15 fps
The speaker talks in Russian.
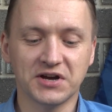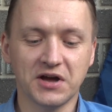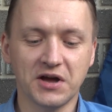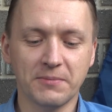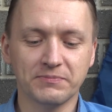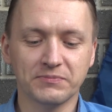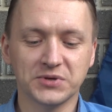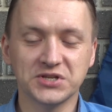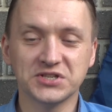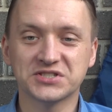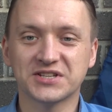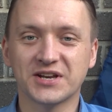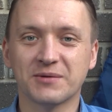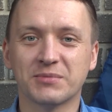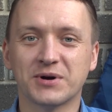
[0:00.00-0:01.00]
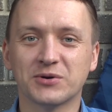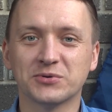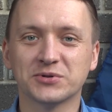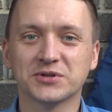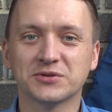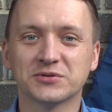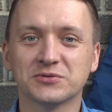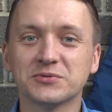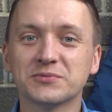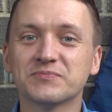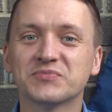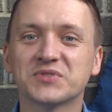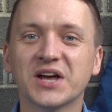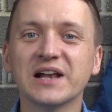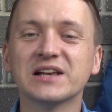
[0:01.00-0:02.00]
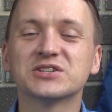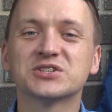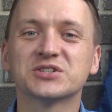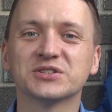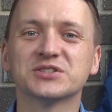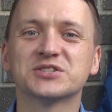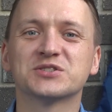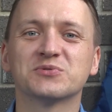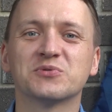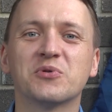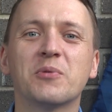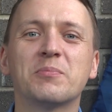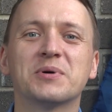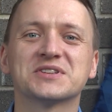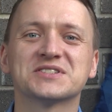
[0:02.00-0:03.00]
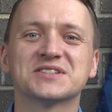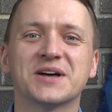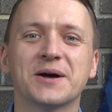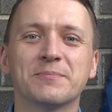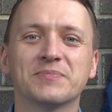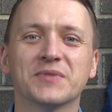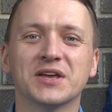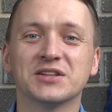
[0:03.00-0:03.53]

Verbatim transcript: а министра обороны, ну, та лишилась своего поста,